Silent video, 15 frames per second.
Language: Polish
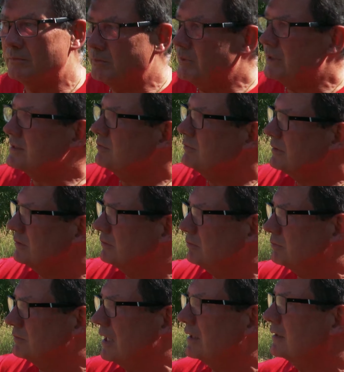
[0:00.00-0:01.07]
powiedzmy,
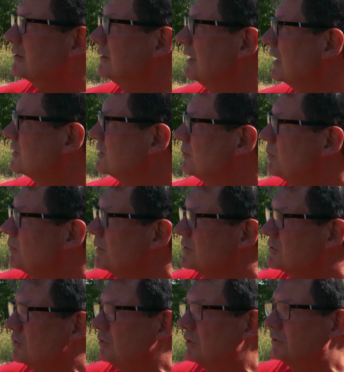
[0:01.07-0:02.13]
tak jak się
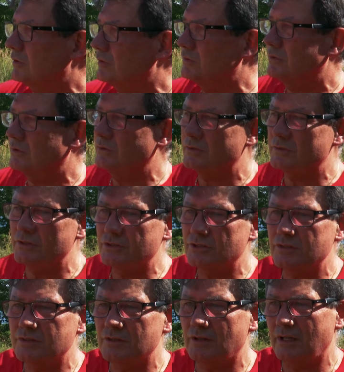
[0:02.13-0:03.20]
popatrzyło, to, to dosyć
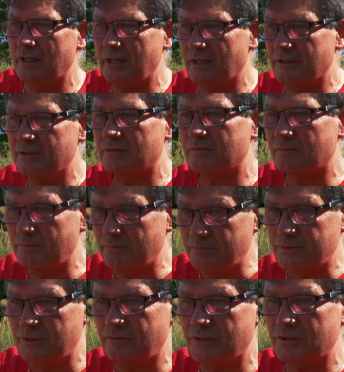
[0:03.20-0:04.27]
czysto, ale jak
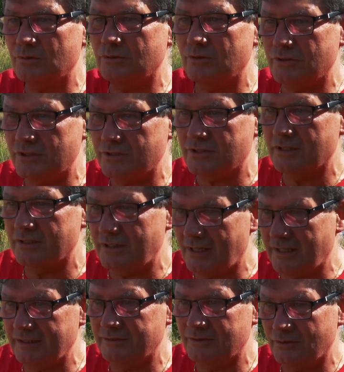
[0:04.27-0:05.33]
się weszło troszeczkę
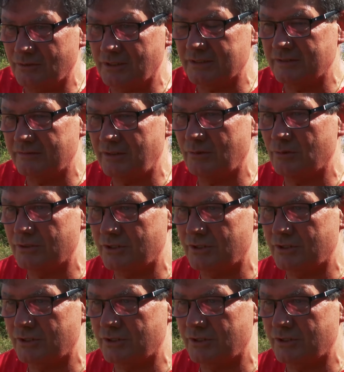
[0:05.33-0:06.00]
dalej, to okazywało